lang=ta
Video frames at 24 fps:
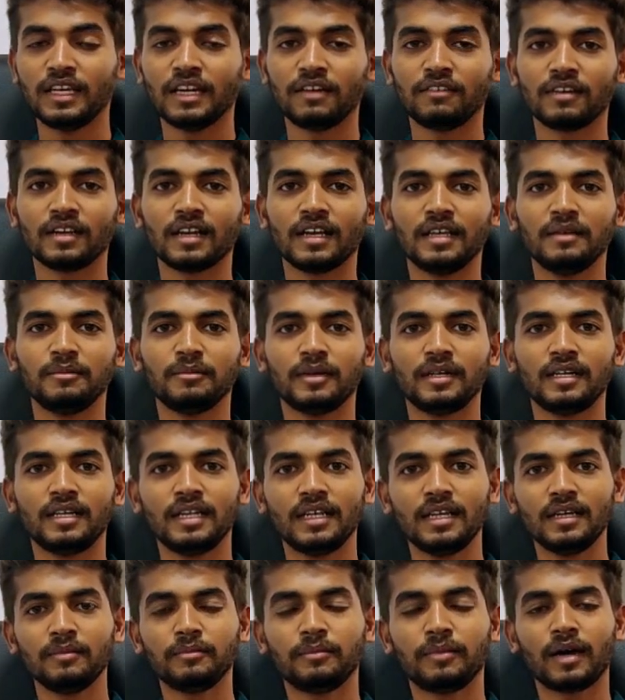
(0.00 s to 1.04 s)
தோனி அவர்களை
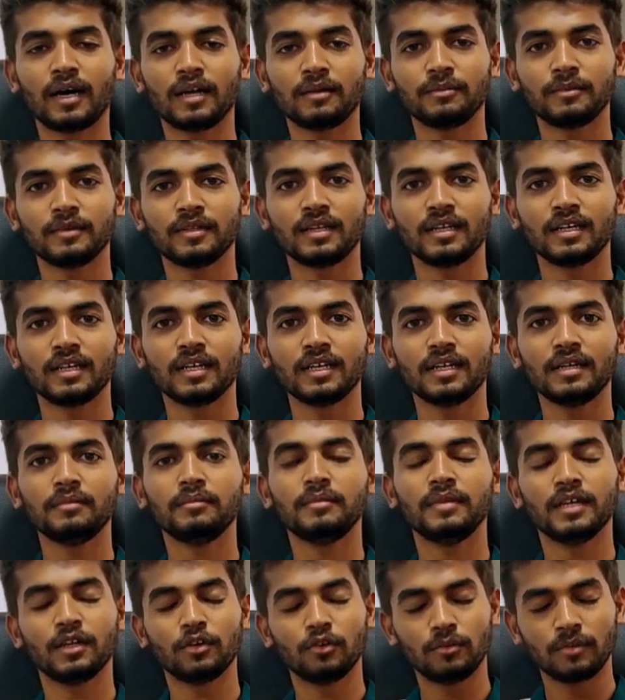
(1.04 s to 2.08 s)
பற்றி
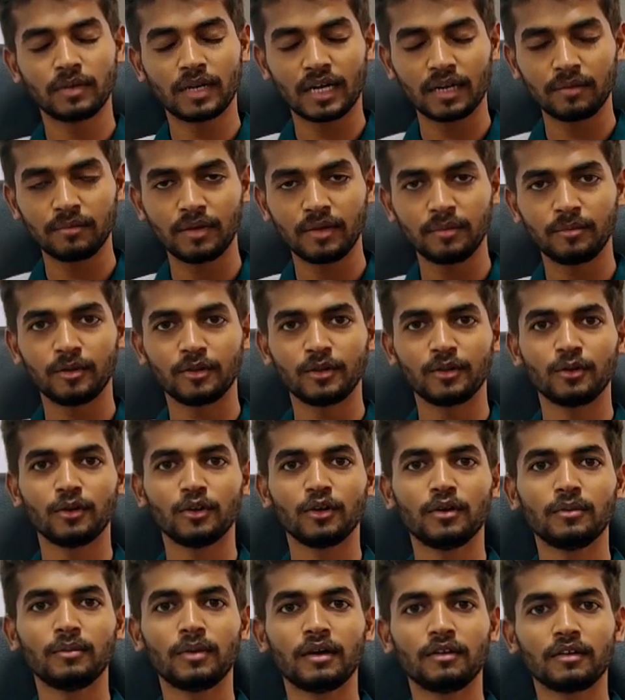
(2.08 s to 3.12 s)
பார்ப்பதற்கு மிகவும்
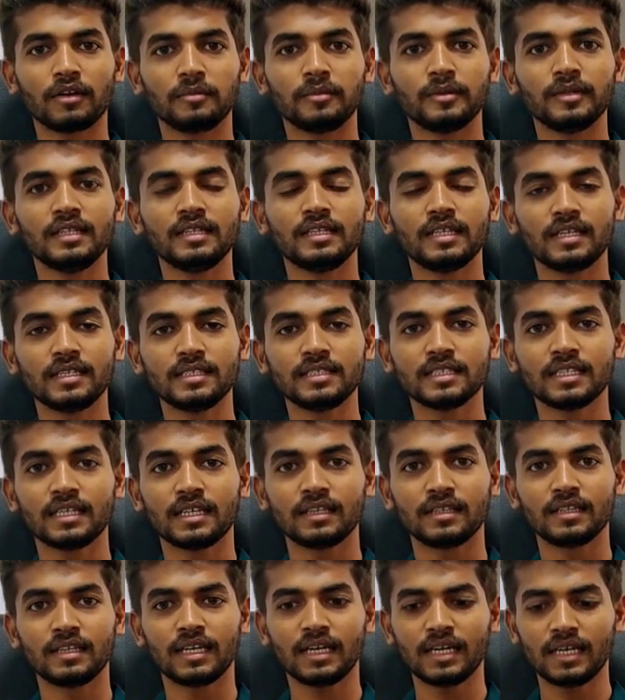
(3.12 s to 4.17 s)
கடமைப்பட்டுள்ளோம் அவரை பற்றி
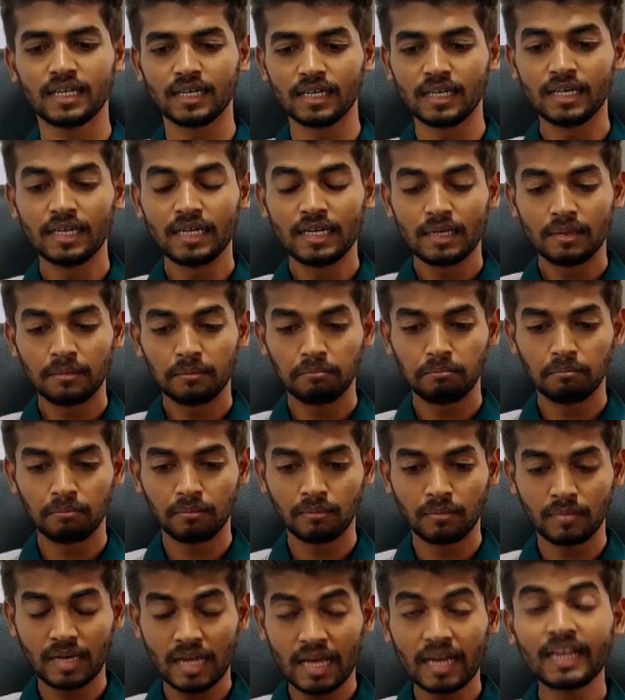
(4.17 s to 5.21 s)
தெரிஞ்சுக்கிறதுல
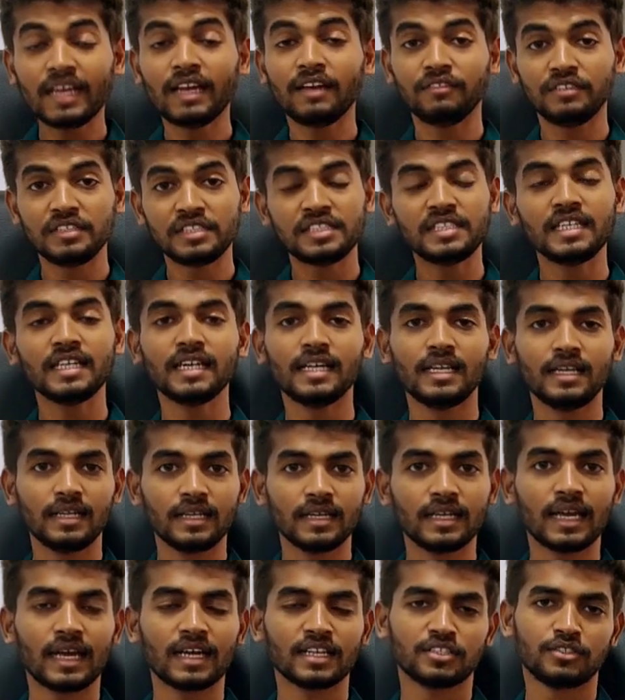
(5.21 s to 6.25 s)
நிறைய
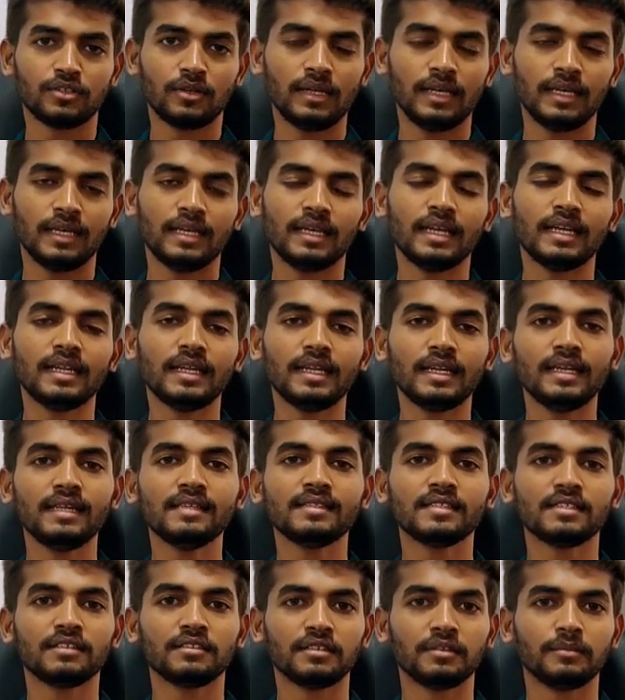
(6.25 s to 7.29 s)
விஷயங்கள் இருக்குது ஆக்சுவலி என்ன
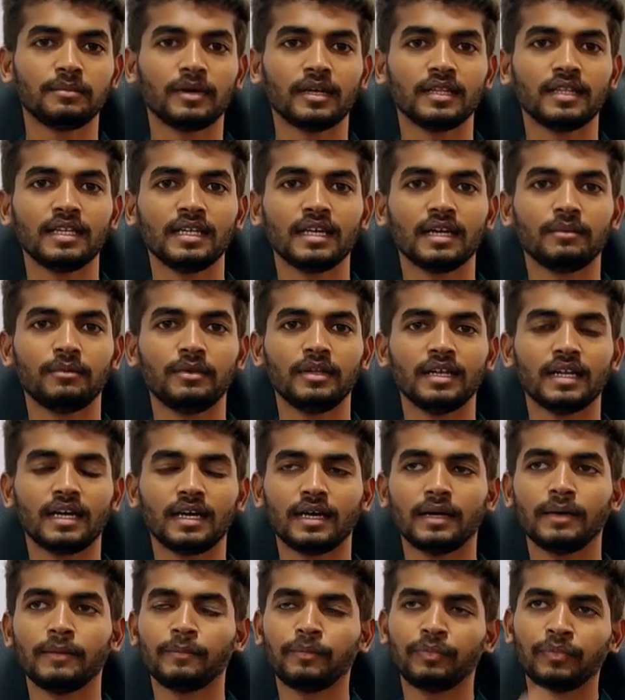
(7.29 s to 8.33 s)
ரீசன் வந்து பார்த்தீங்க
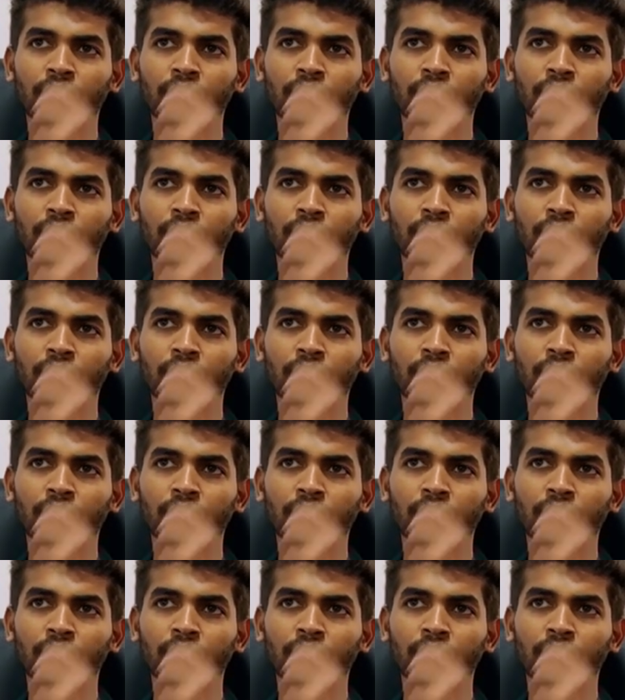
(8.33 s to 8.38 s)
அப்படின்னா